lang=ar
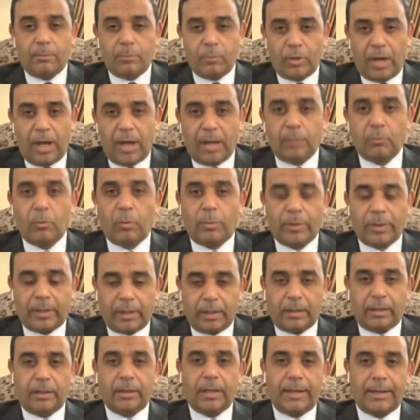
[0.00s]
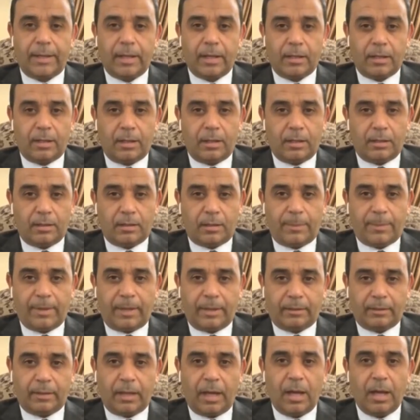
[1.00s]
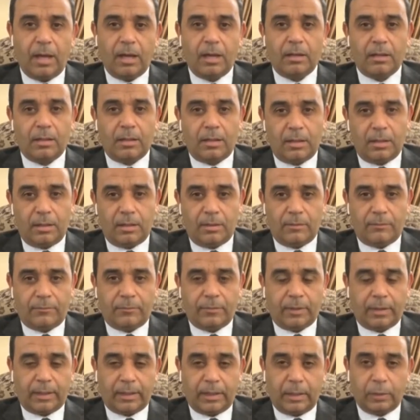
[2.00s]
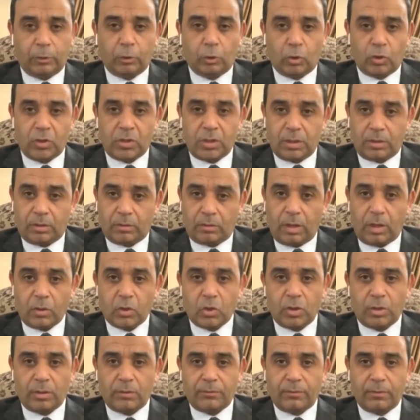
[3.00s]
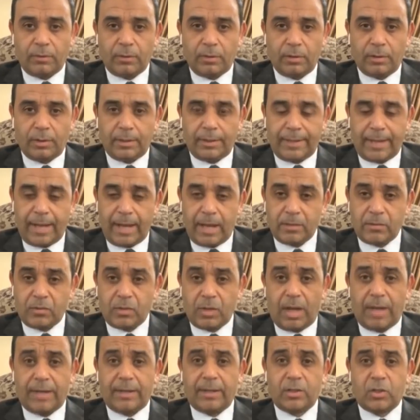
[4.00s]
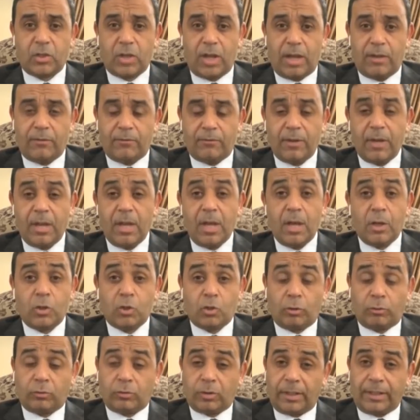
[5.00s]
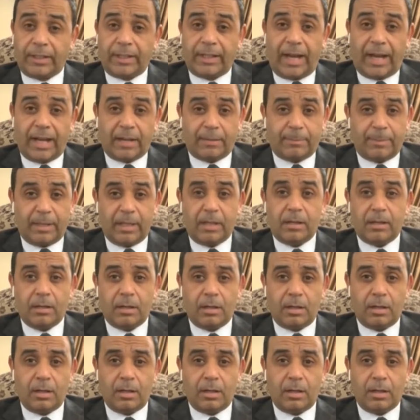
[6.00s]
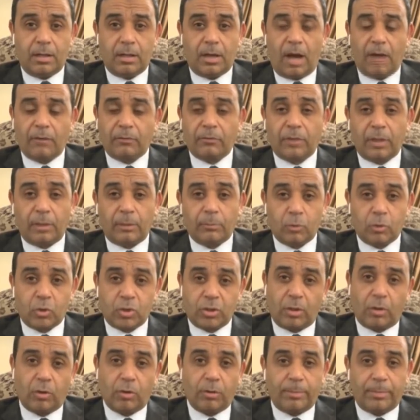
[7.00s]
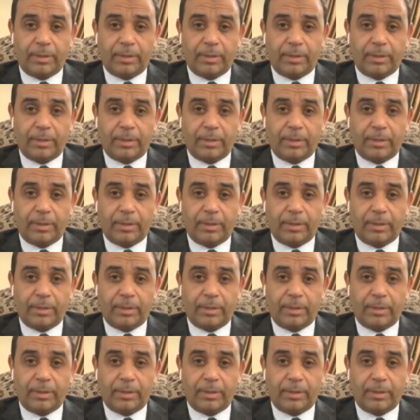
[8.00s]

بناء على المباريات اللي انا أه، تابعتها أه، في خلال دور ال 16 في الكاس انا شايف سلطان الحربي افضل مستوى